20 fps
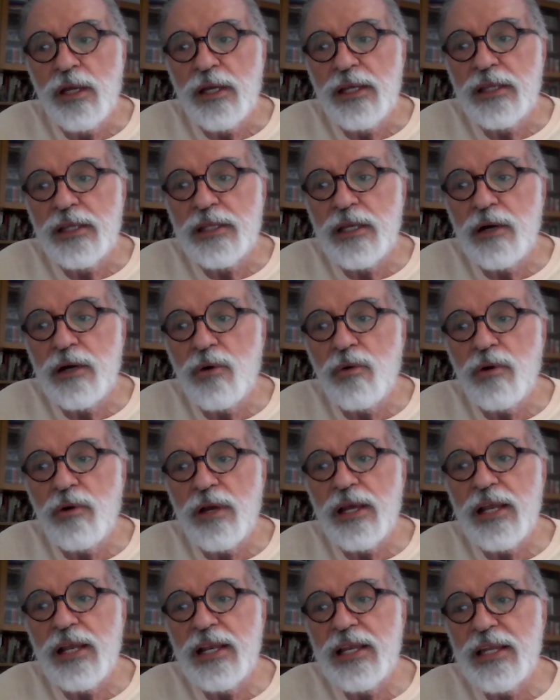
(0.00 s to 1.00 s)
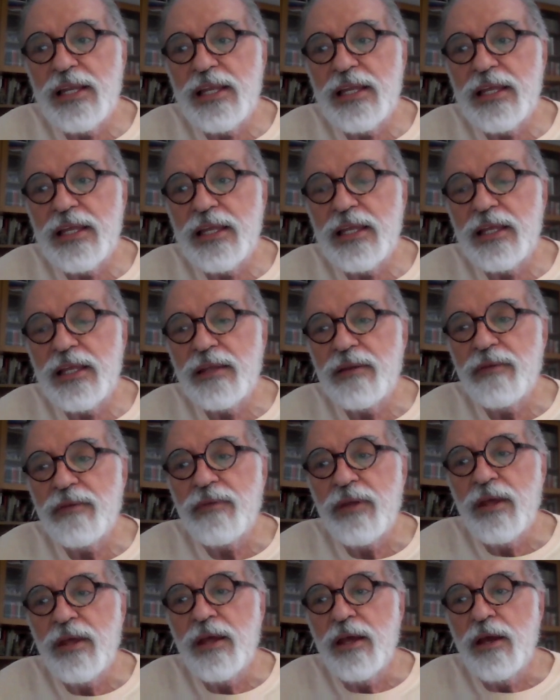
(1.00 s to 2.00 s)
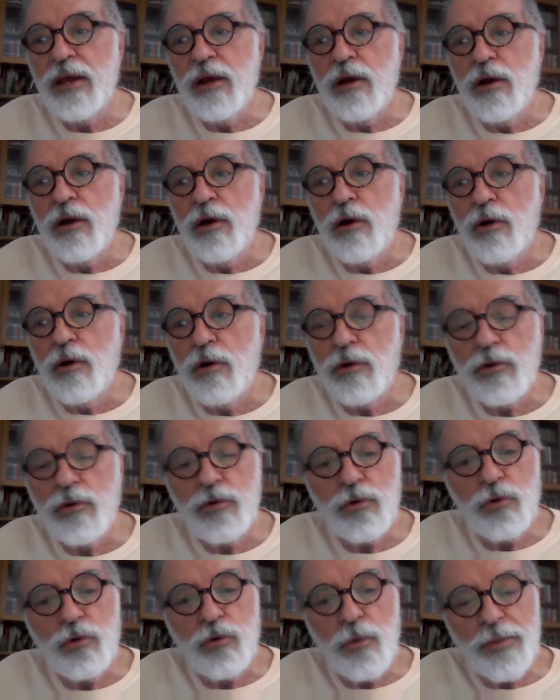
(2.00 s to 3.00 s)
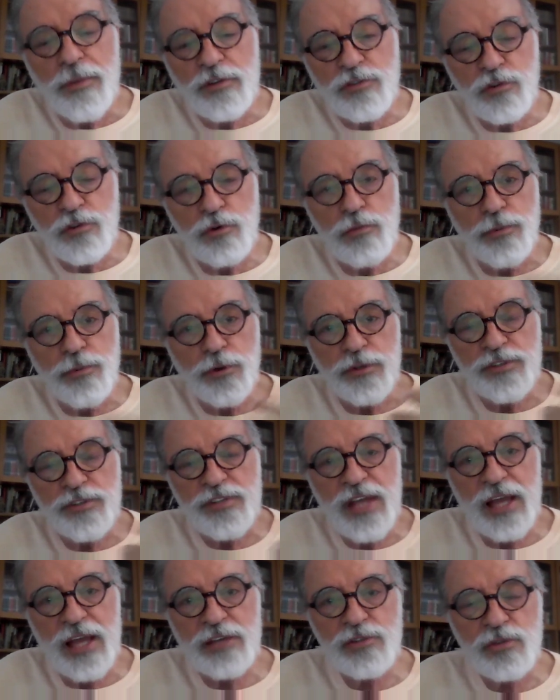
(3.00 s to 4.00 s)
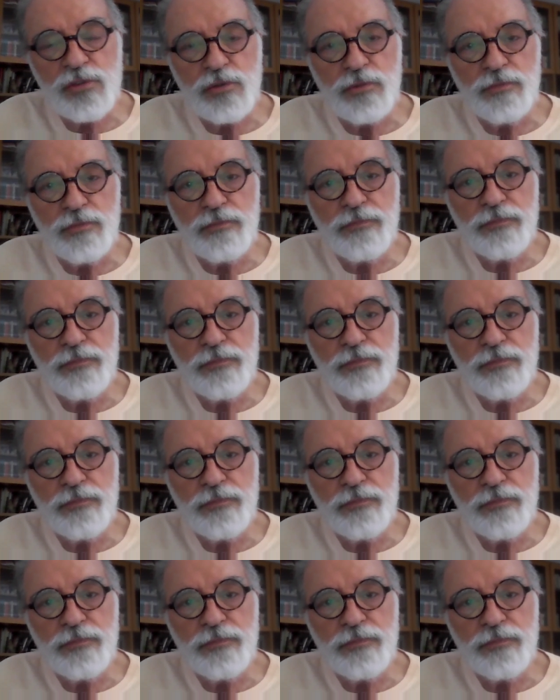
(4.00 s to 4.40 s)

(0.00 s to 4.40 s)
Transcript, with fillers: Então, ele começou o processo